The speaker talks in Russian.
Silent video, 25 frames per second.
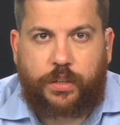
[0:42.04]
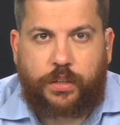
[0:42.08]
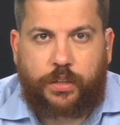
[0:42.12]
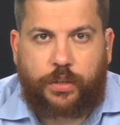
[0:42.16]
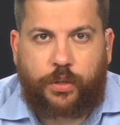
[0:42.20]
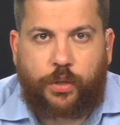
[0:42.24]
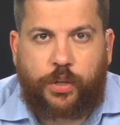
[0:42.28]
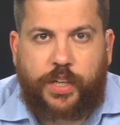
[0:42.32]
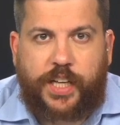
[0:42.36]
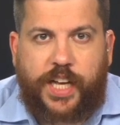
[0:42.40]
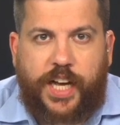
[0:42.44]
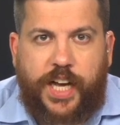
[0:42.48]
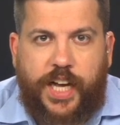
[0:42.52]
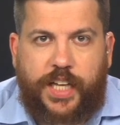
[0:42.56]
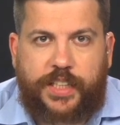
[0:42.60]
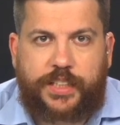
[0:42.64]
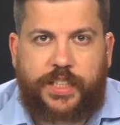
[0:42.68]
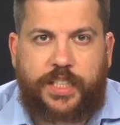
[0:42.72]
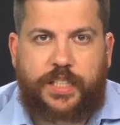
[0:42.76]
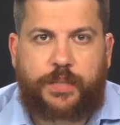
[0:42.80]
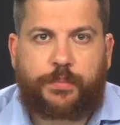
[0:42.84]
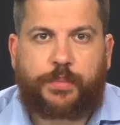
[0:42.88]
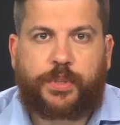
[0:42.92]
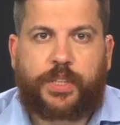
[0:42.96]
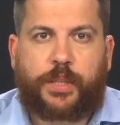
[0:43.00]
Только
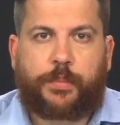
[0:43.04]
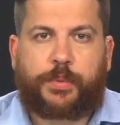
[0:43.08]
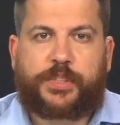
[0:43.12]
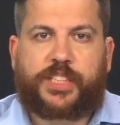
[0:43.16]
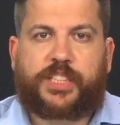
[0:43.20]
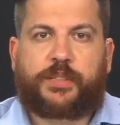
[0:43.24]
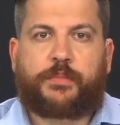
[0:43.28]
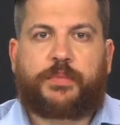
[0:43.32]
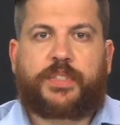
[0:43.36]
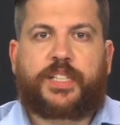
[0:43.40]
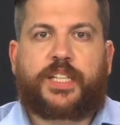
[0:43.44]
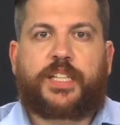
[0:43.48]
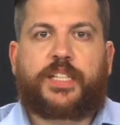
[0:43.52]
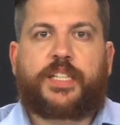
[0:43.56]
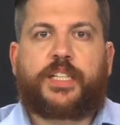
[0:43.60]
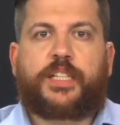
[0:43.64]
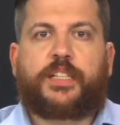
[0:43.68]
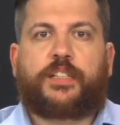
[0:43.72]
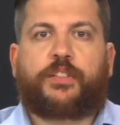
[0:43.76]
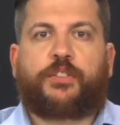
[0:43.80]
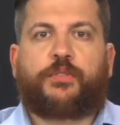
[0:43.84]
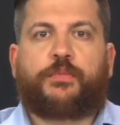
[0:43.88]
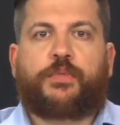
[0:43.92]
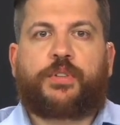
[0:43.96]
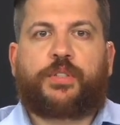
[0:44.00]
она забыла при этом
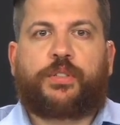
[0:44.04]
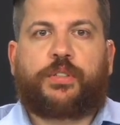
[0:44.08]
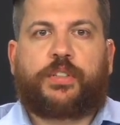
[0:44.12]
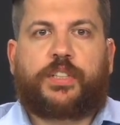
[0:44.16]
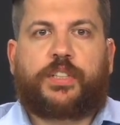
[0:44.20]
сказать о том, что